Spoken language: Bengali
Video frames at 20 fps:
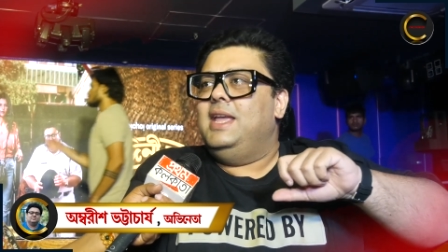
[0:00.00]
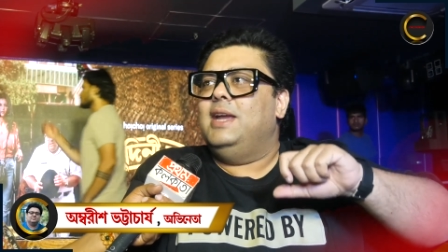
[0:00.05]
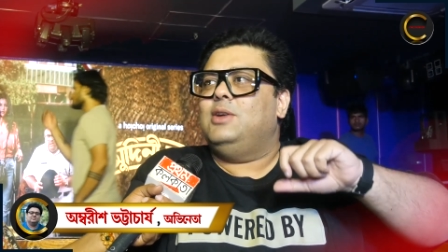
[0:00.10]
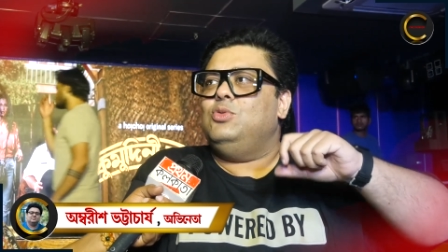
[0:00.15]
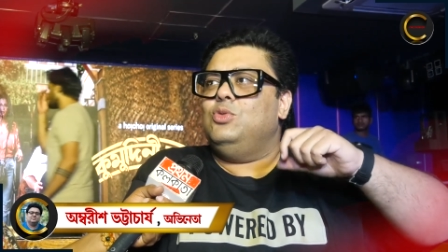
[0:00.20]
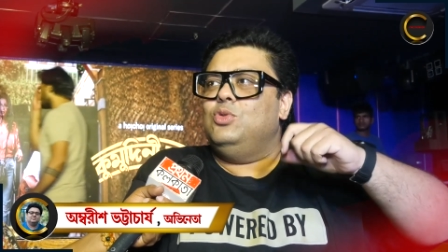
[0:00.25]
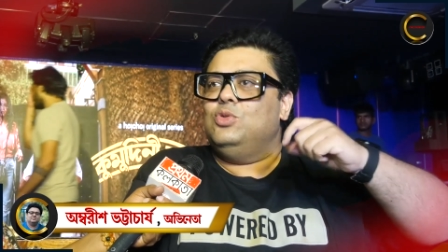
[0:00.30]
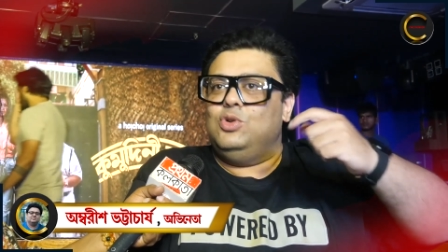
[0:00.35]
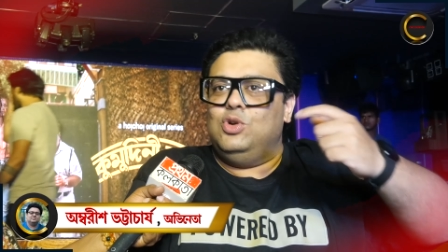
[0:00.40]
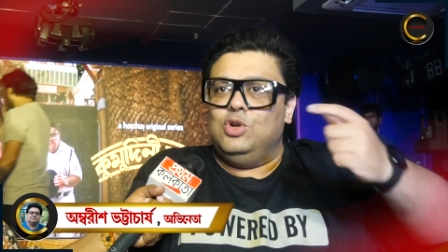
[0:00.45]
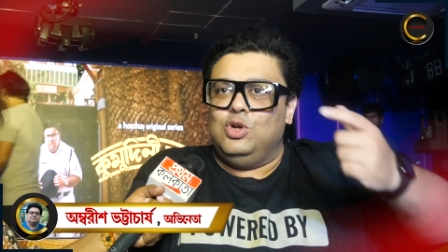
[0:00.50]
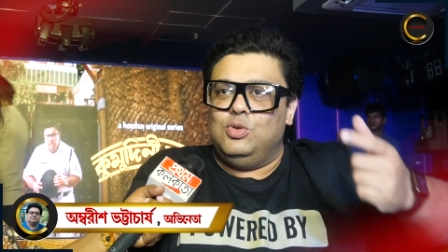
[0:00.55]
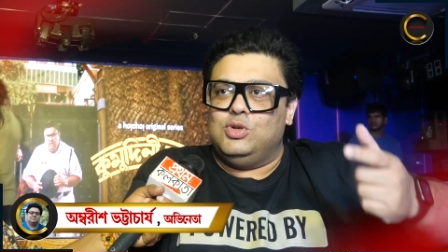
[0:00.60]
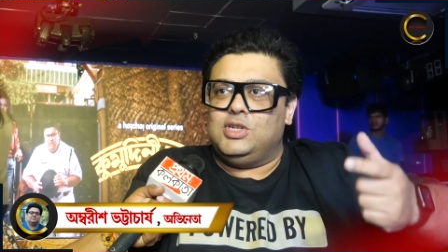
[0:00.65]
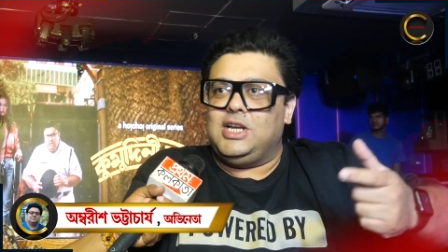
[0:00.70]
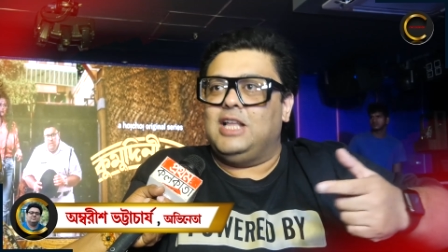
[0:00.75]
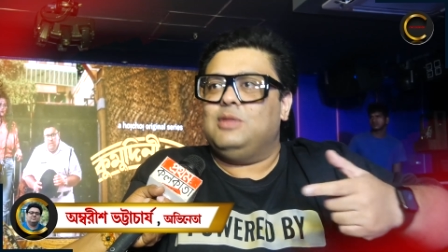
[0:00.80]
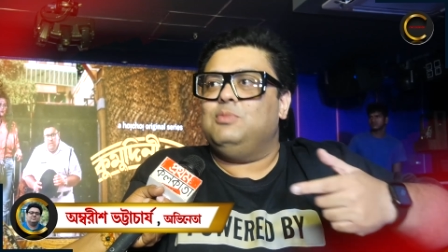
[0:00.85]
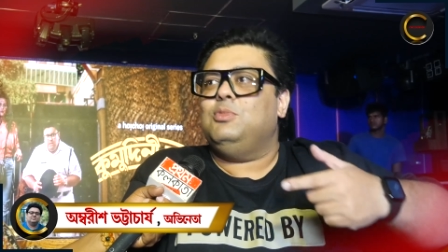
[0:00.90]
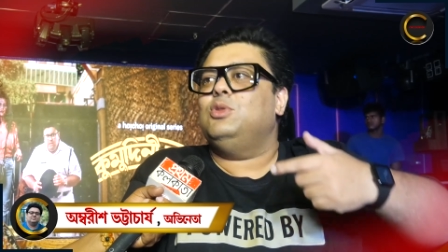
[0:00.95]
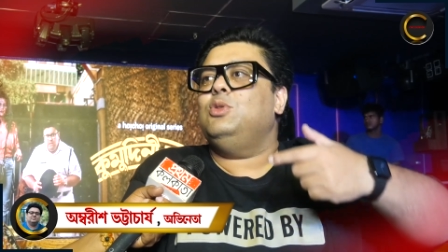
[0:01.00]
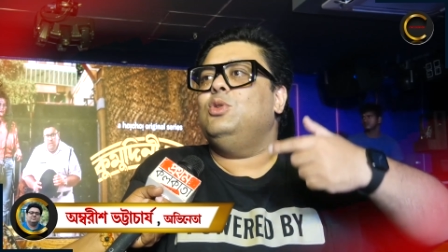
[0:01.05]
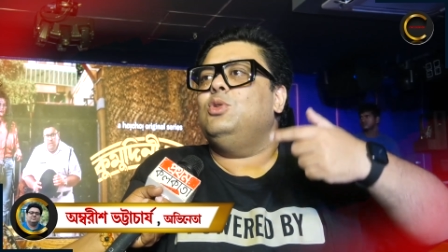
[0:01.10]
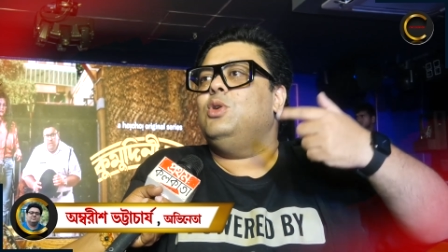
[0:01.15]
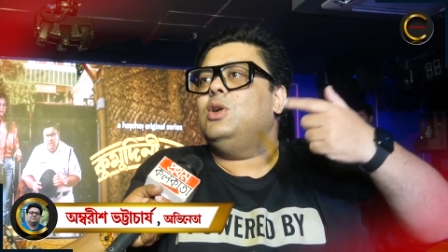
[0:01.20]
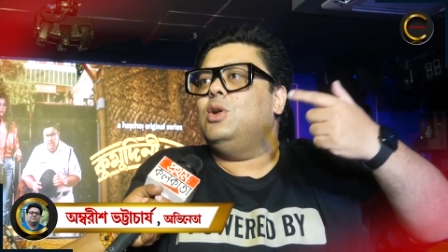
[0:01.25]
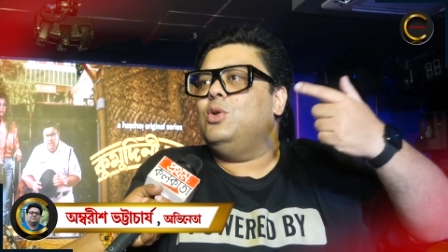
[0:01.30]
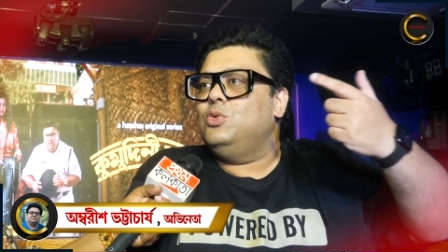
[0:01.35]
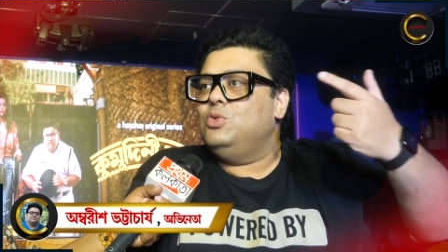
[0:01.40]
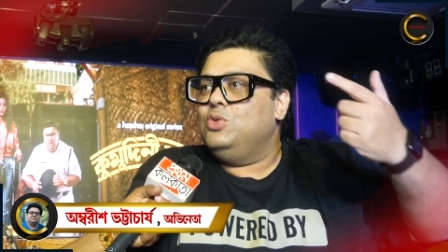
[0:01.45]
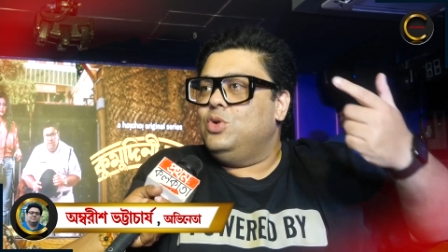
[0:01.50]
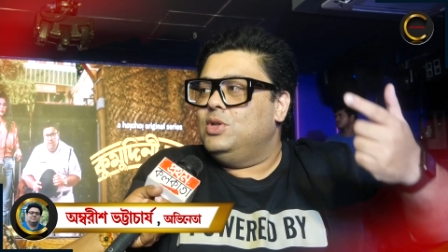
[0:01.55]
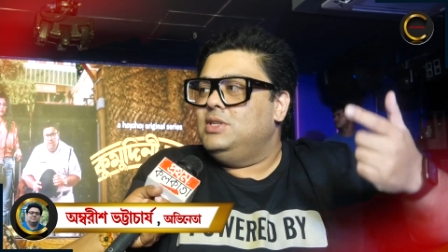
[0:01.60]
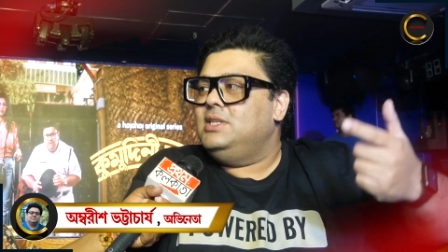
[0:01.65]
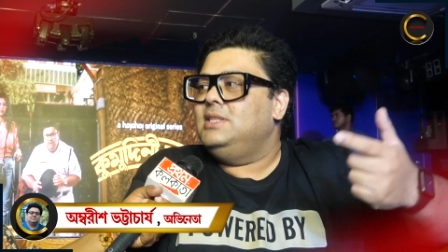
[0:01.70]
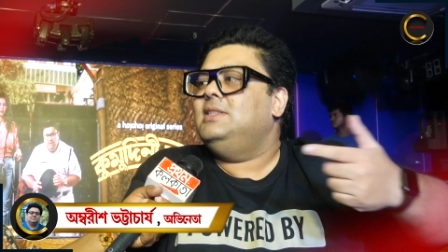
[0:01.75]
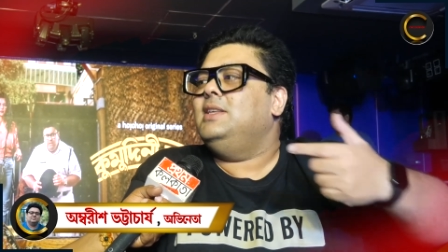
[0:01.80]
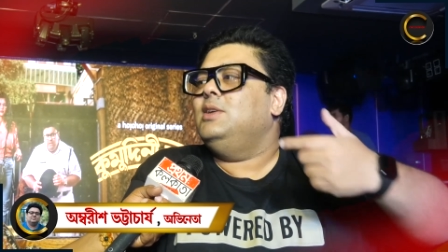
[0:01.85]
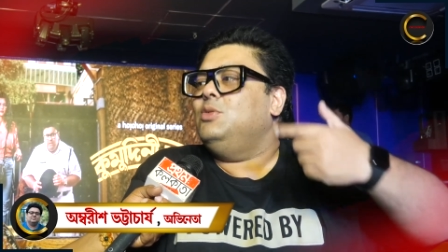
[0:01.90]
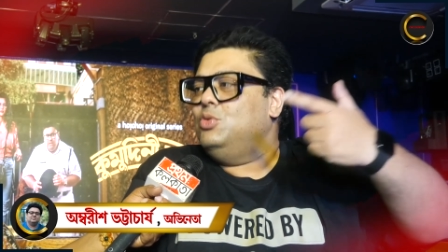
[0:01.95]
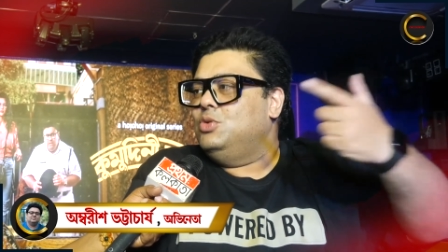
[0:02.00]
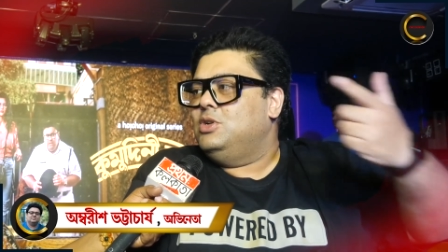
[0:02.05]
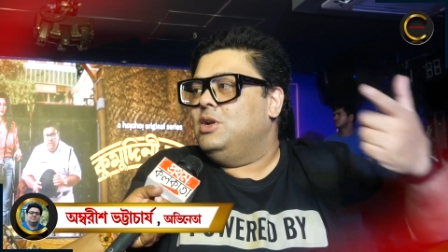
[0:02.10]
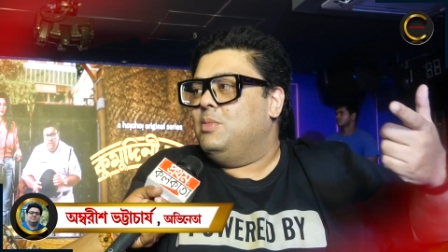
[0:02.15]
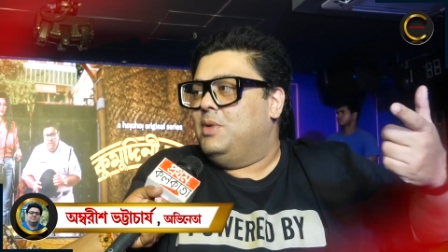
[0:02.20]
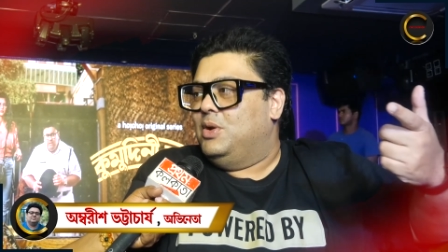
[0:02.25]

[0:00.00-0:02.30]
একটু অন্যরকম স্বাদ বদল করা অন্য অজিত দেখুক না